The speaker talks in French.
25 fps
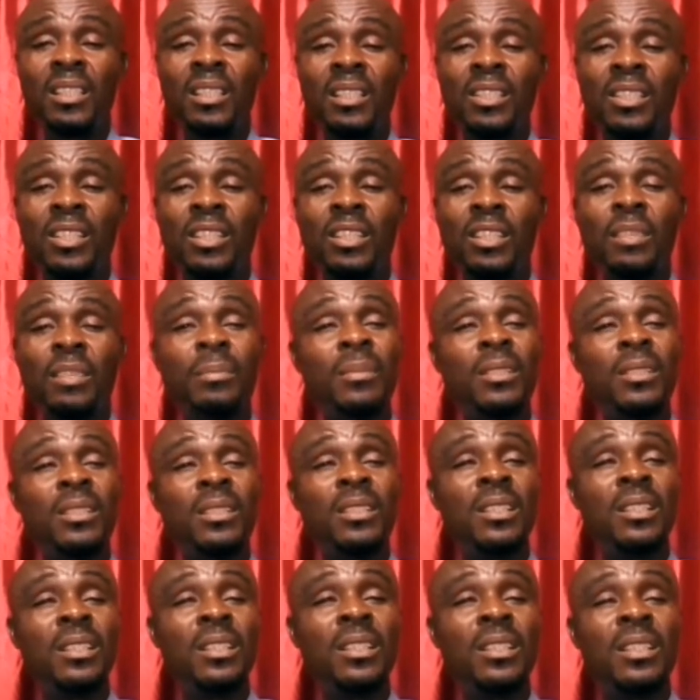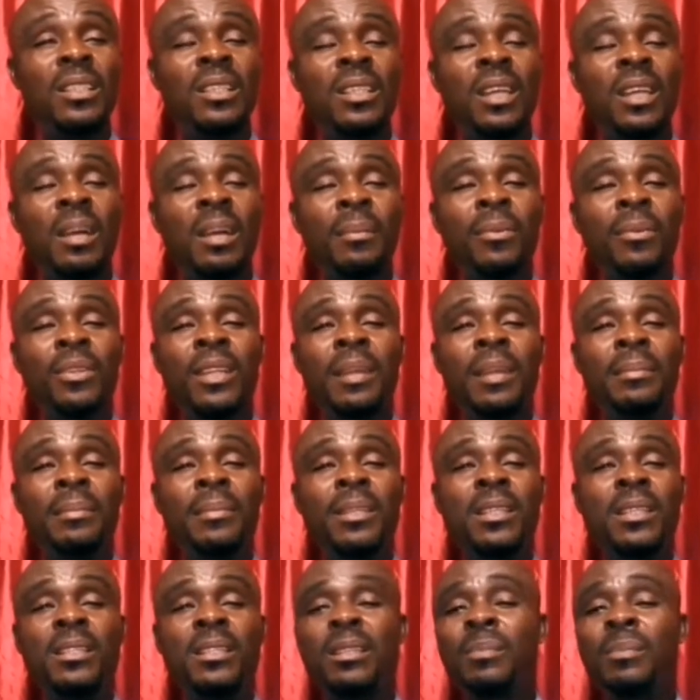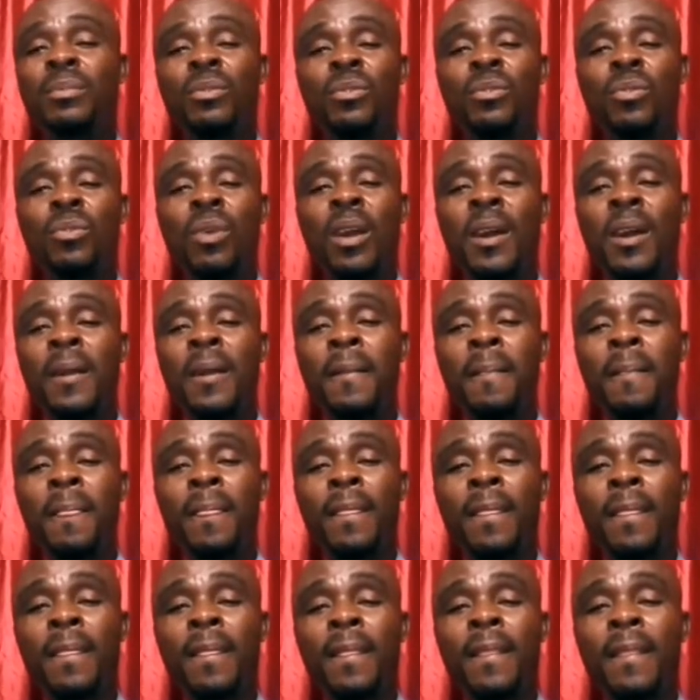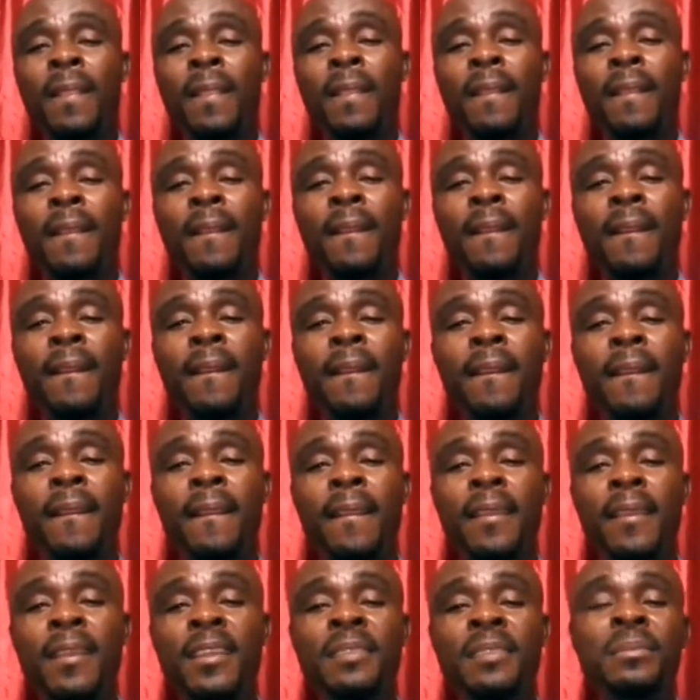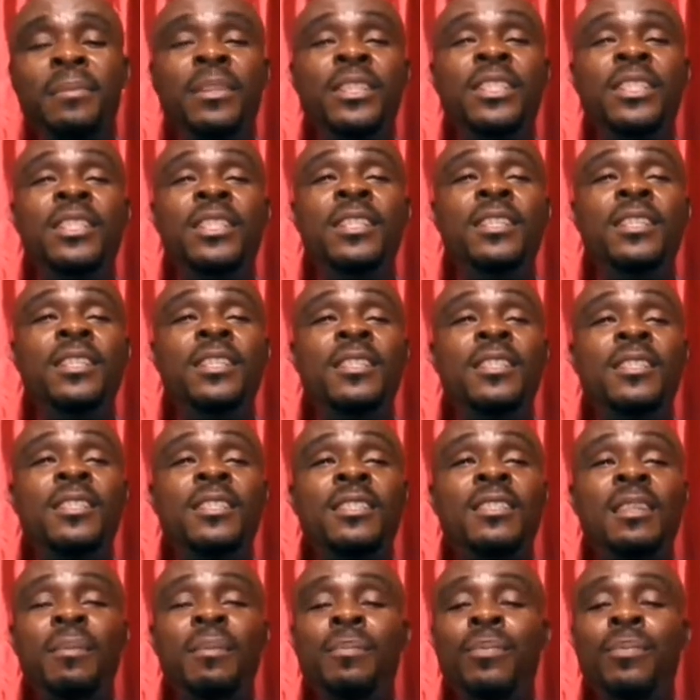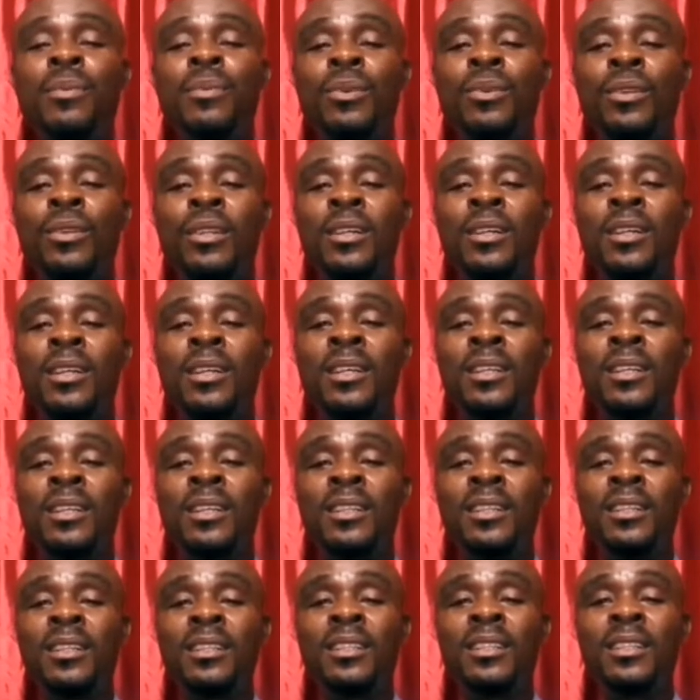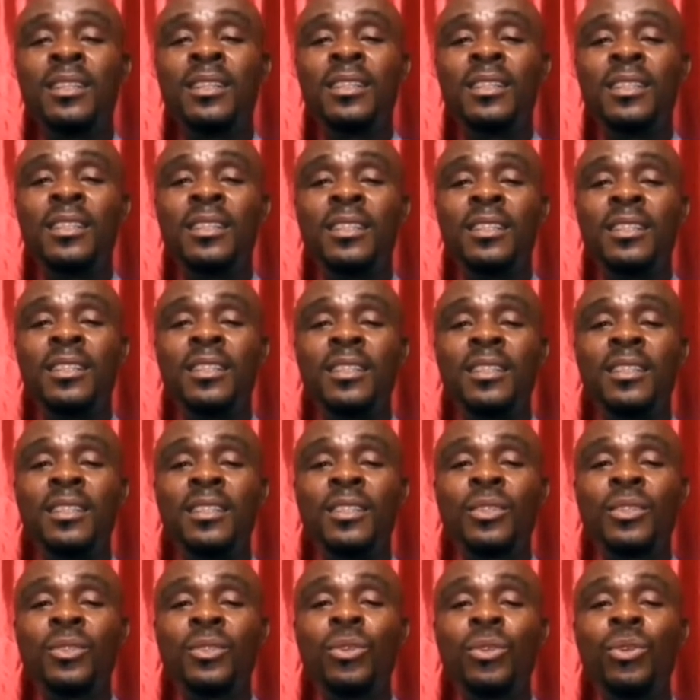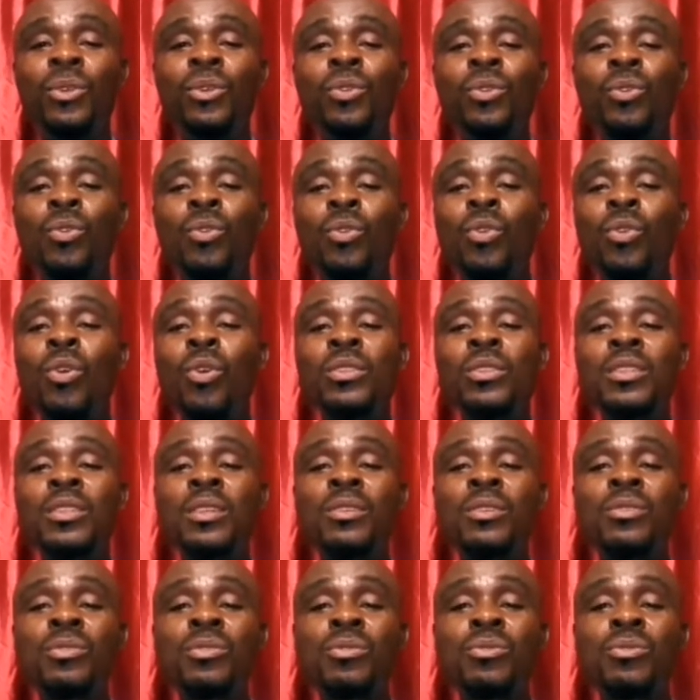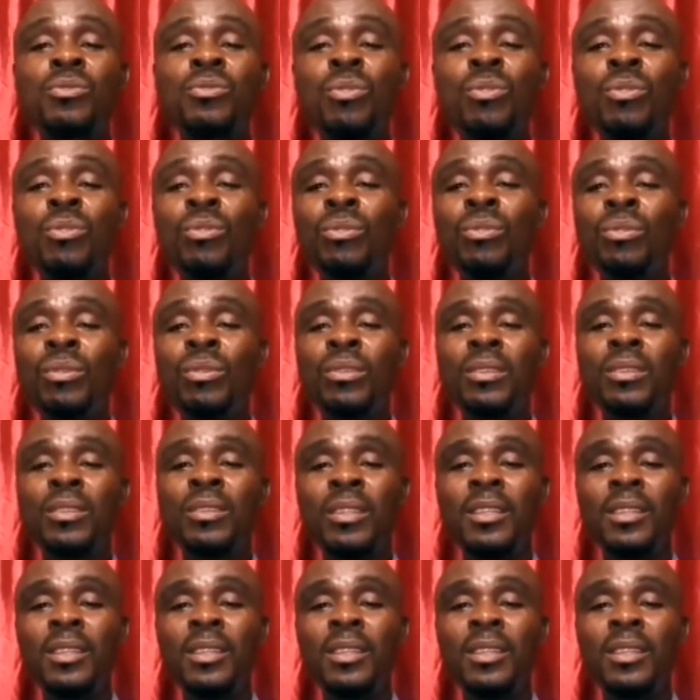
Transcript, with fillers: J'ai demandé à mon ami, c'est pourquoi, il me dit, c'est pour euh, que le contentieux